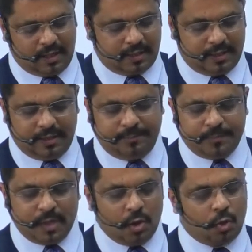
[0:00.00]
हक है
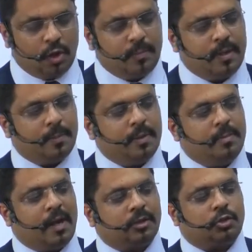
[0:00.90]
कोई भी
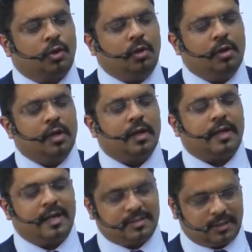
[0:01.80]
अपनी बात को
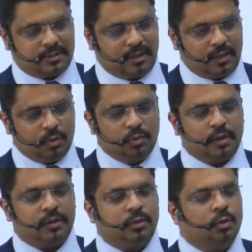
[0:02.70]
कह सकता है
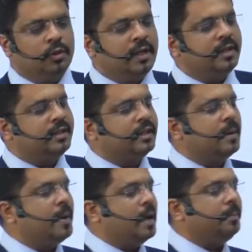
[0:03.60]
उन्होंने उदय निधि
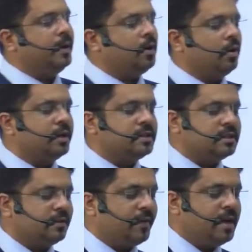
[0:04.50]
के बयान पे कांग्रेस
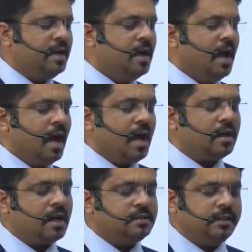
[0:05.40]
की सफाई
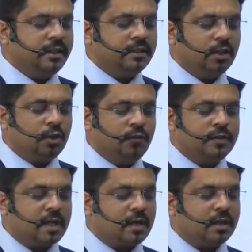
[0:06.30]
हर राजनीतिक दल को
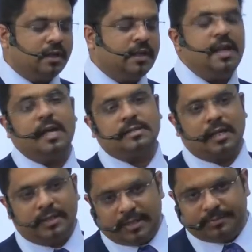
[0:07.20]
विचार रखने की
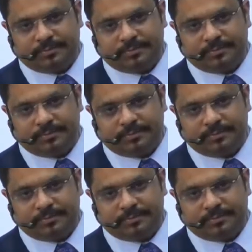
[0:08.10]
आजादी